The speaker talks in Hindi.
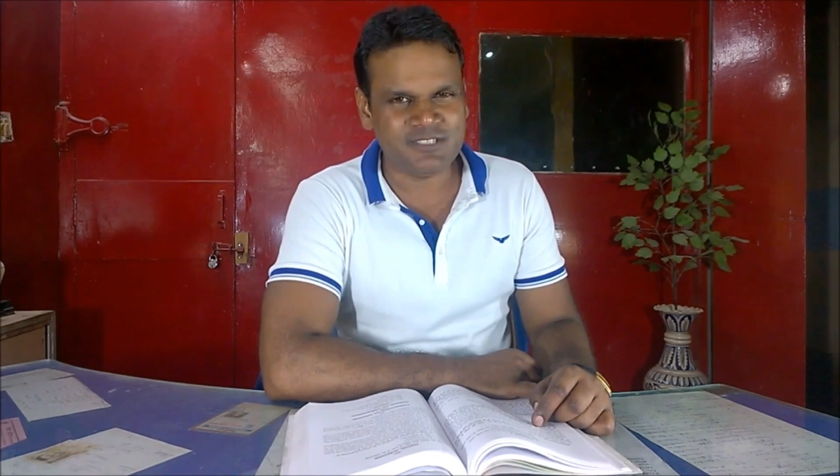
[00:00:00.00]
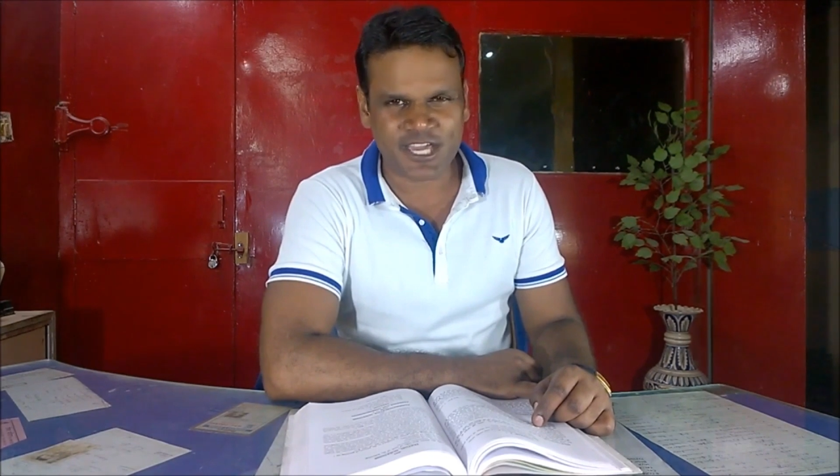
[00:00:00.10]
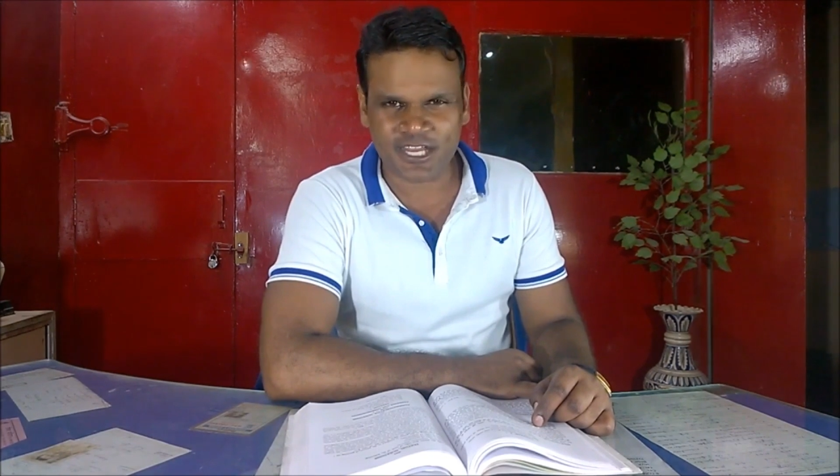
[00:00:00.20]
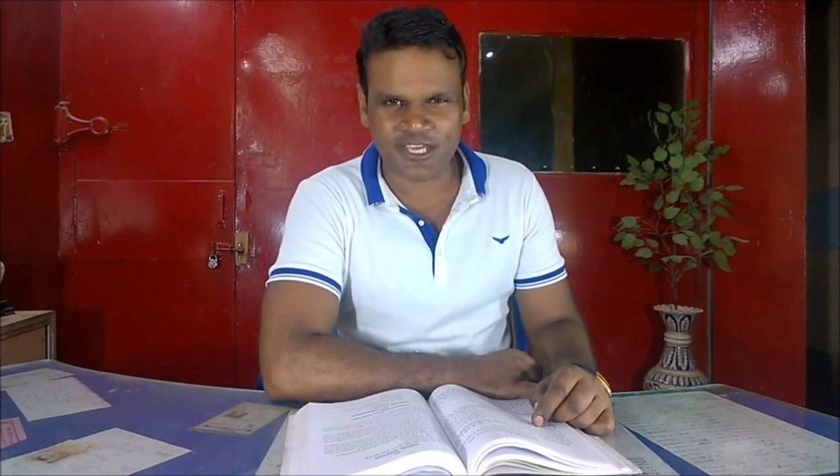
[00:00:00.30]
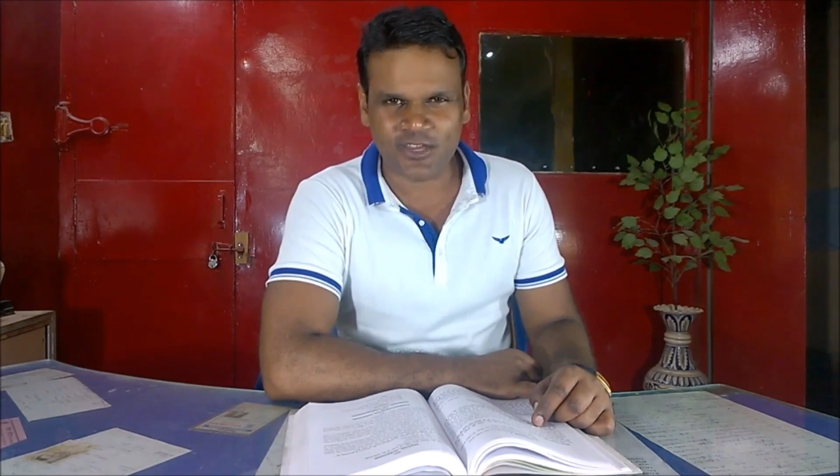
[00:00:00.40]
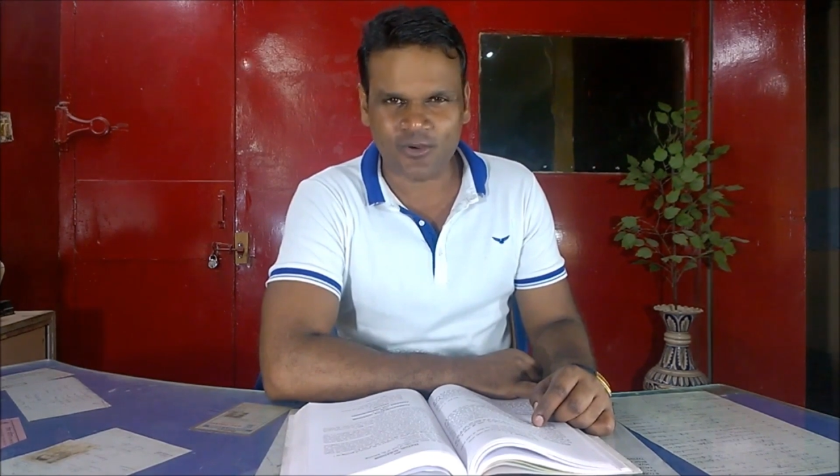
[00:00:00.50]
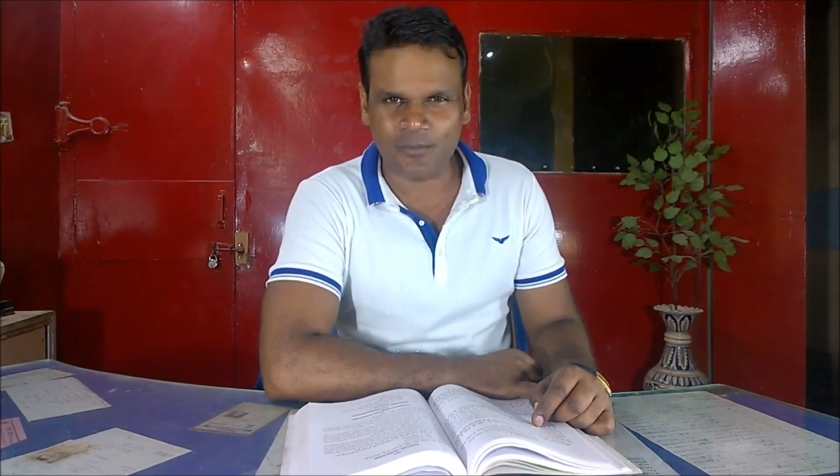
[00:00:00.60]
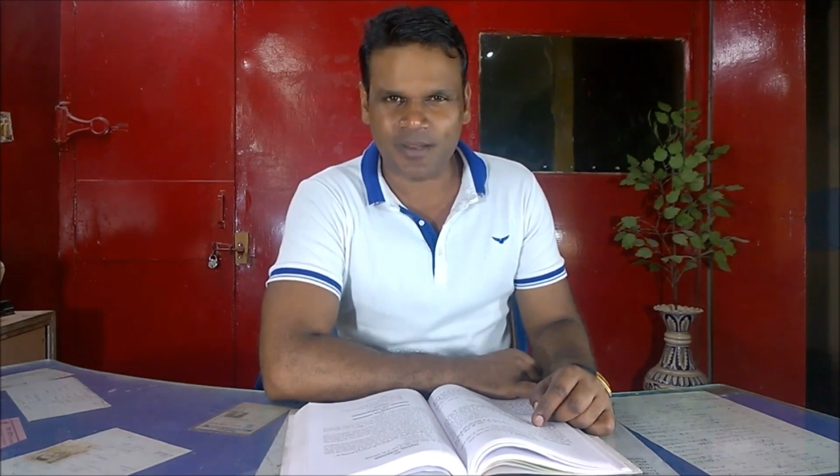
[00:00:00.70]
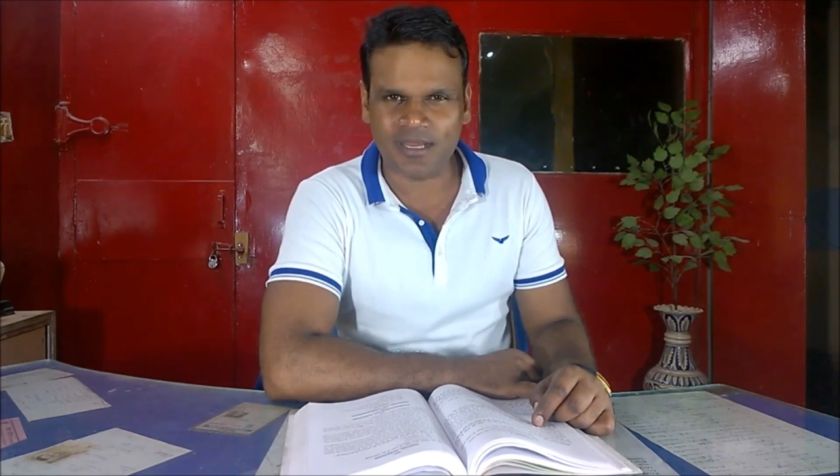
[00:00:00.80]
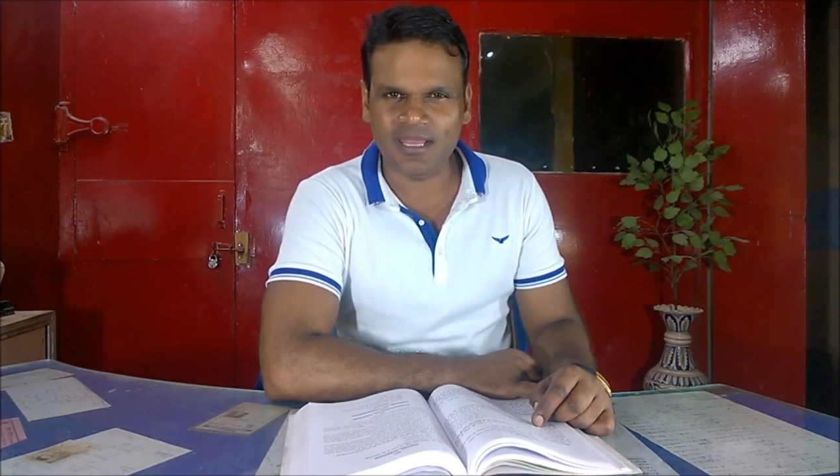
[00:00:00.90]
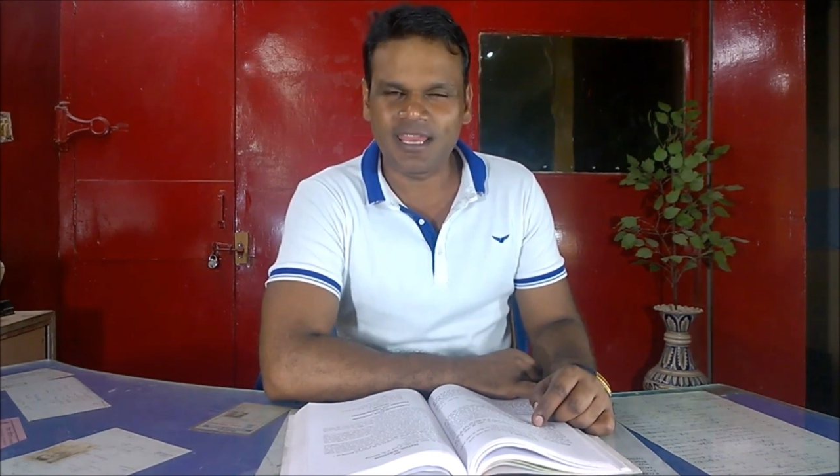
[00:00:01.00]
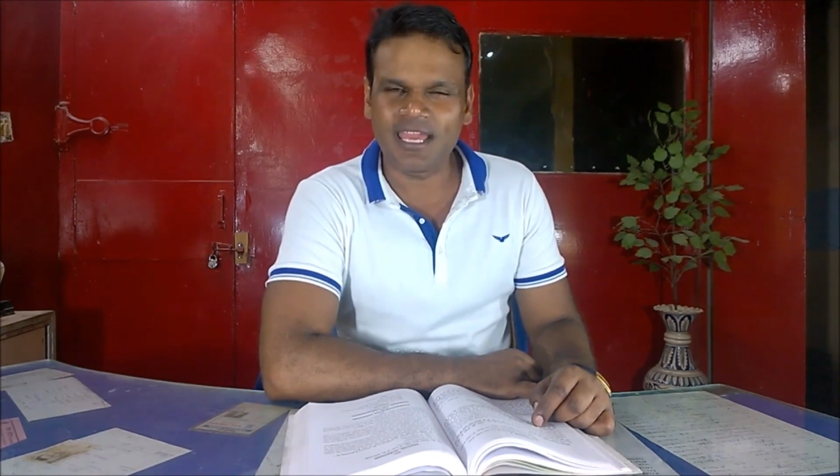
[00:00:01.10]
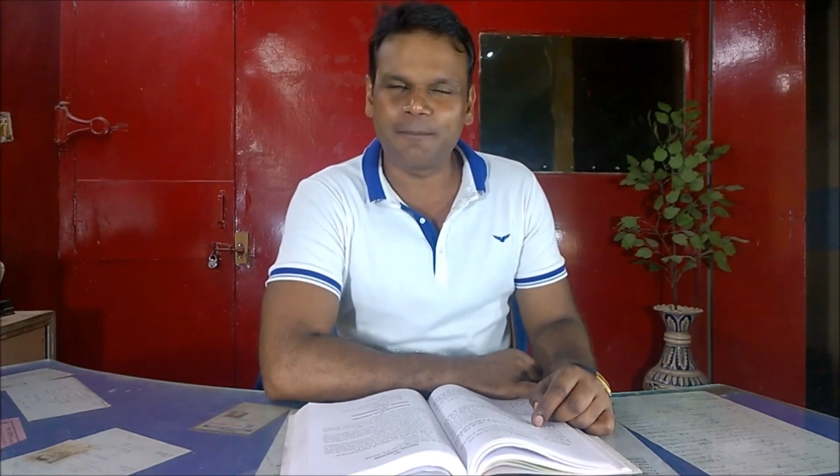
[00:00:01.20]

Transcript: चेहरे के ऊपर